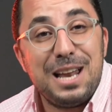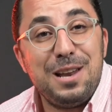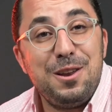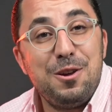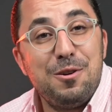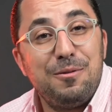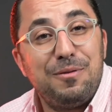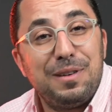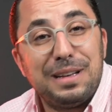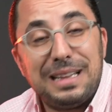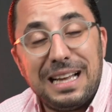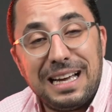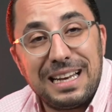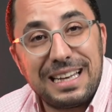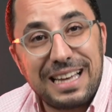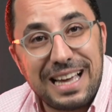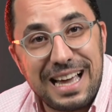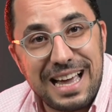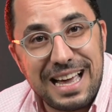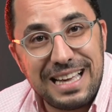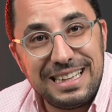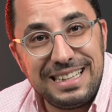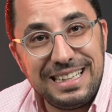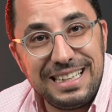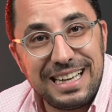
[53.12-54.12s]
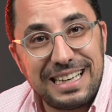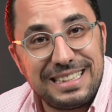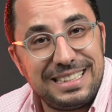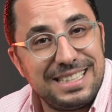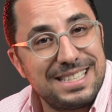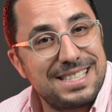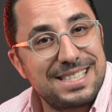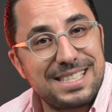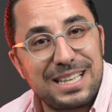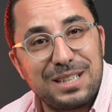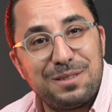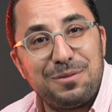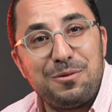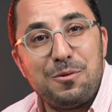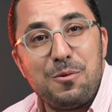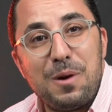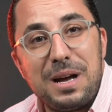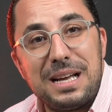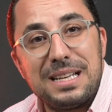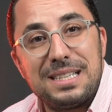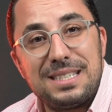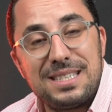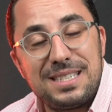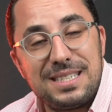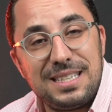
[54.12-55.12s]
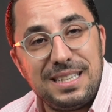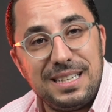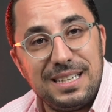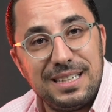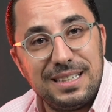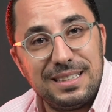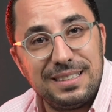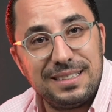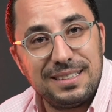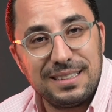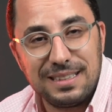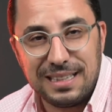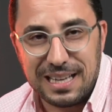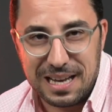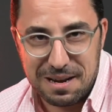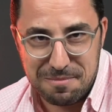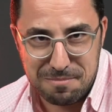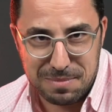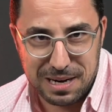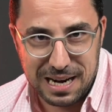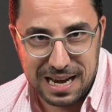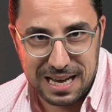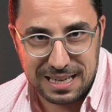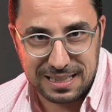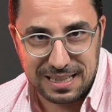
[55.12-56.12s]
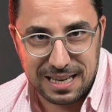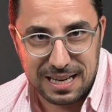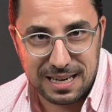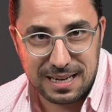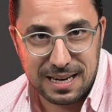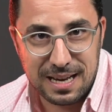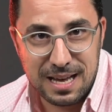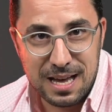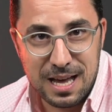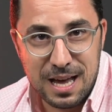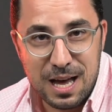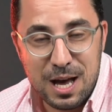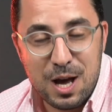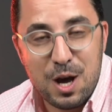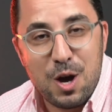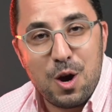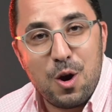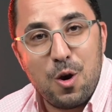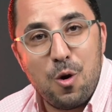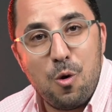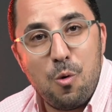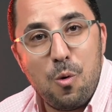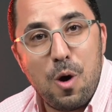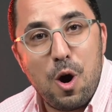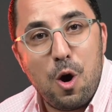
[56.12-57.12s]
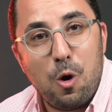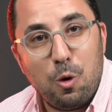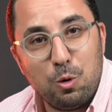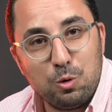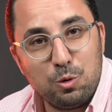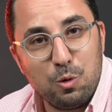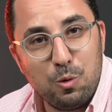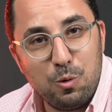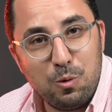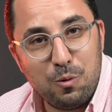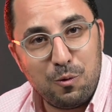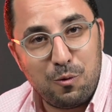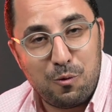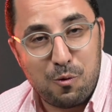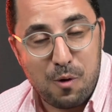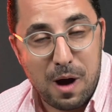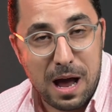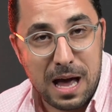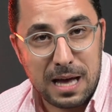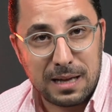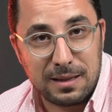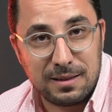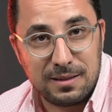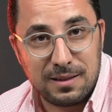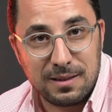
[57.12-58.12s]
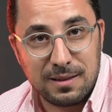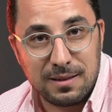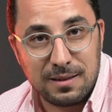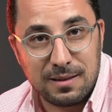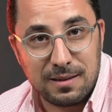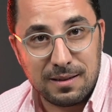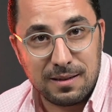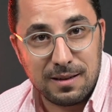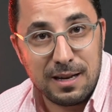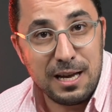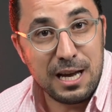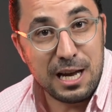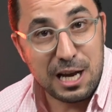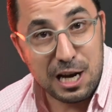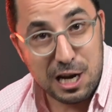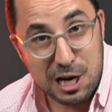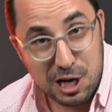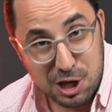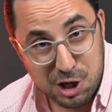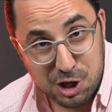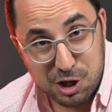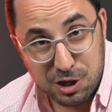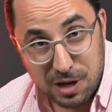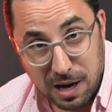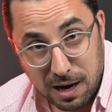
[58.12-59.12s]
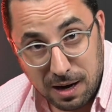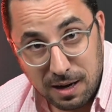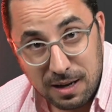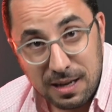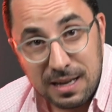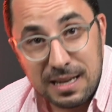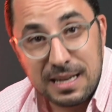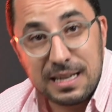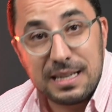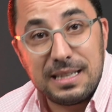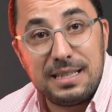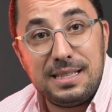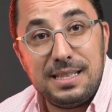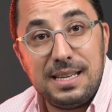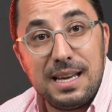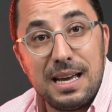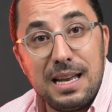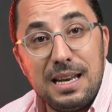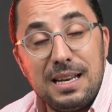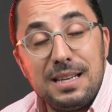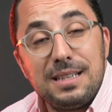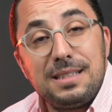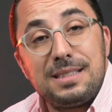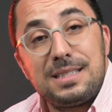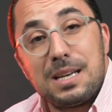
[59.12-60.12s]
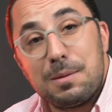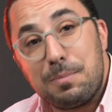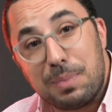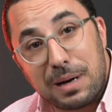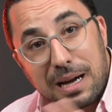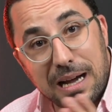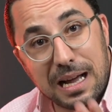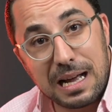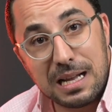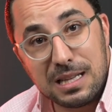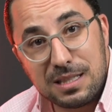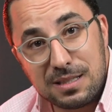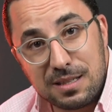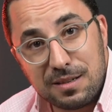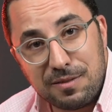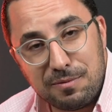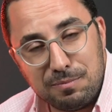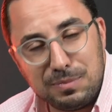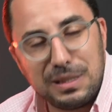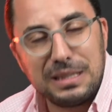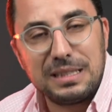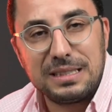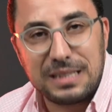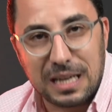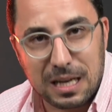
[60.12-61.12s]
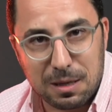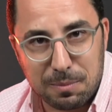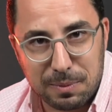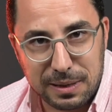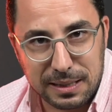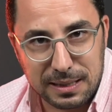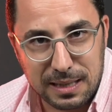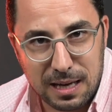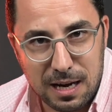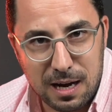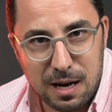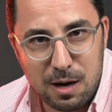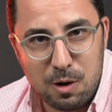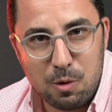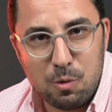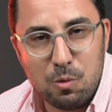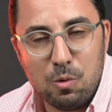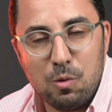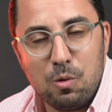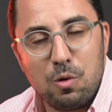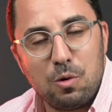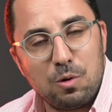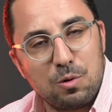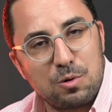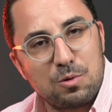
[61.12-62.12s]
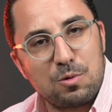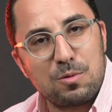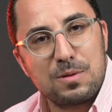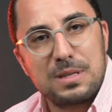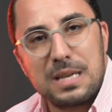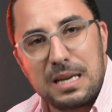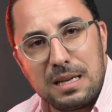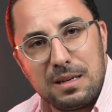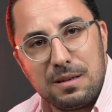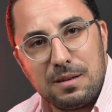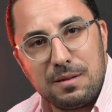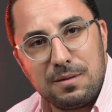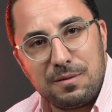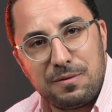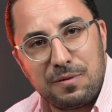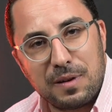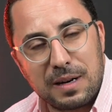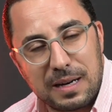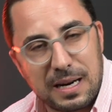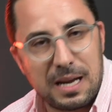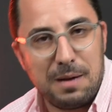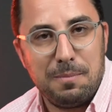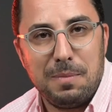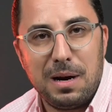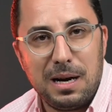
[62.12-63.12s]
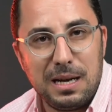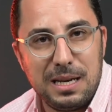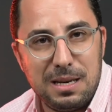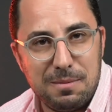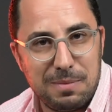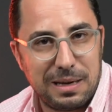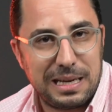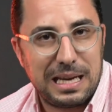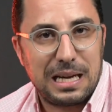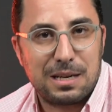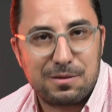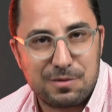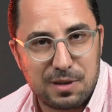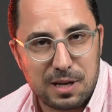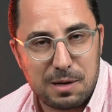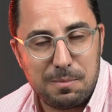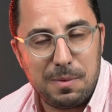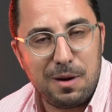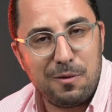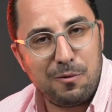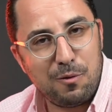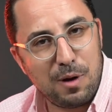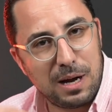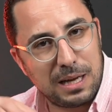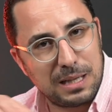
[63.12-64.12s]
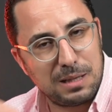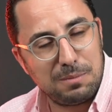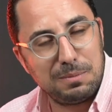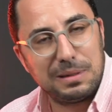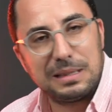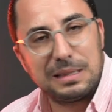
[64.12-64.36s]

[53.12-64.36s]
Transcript: اليوم في هذه الحلقه هذه غادي نستضفوا واحد السيد الله يعمرها دار هو عضو في واحد آه، اللجنه ديال تبقلت في مدينه الدار البيضاء وخصوصا في الرحمه اللي ما كيعرفش الرحمه في واحد